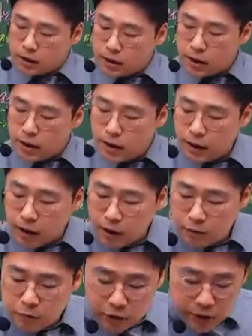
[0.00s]
자
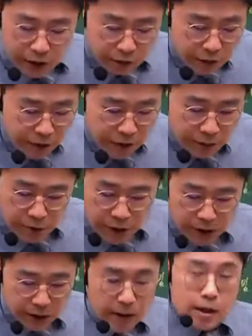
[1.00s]
개념 정리를 하고 있기
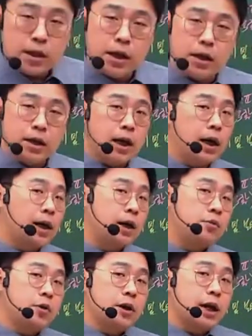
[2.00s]
때문에 자 제가
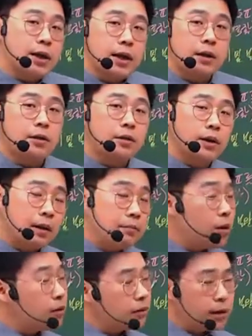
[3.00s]
개념 정리하지 않은 건
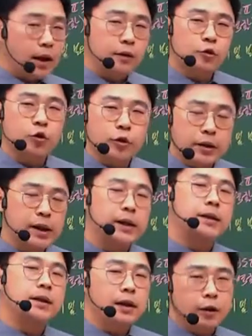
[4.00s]
한번 그냥 소설책
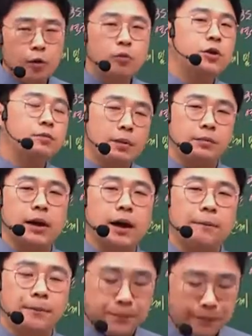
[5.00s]
읽듯이 읽어보시면 됩니다.